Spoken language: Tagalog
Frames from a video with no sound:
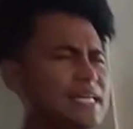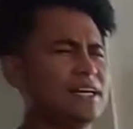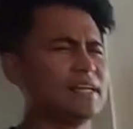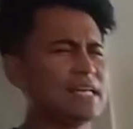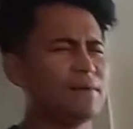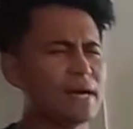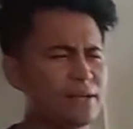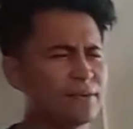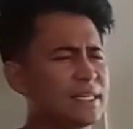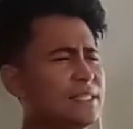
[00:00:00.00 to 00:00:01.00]
adang
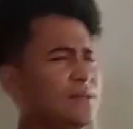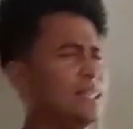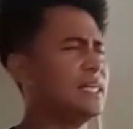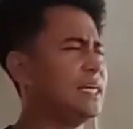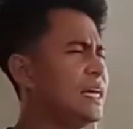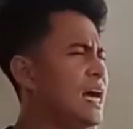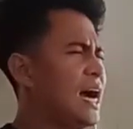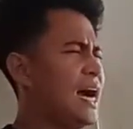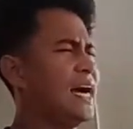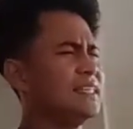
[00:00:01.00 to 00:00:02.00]
matawhan o God, Lord. Di,
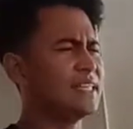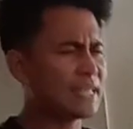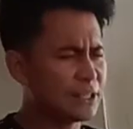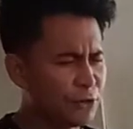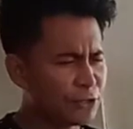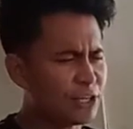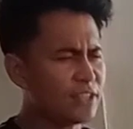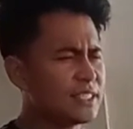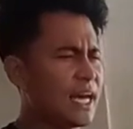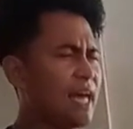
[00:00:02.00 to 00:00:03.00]
uh, ah, ante ginoong
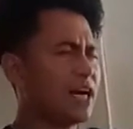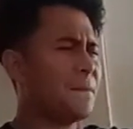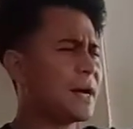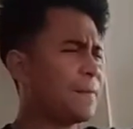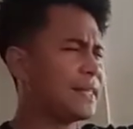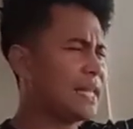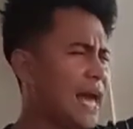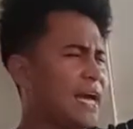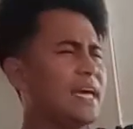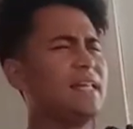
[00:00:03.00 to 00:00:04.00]
Dios, uh, ah, ikaw
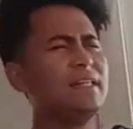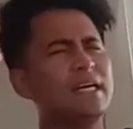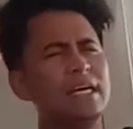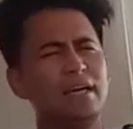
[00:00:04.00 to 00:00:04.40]
magapanalangin.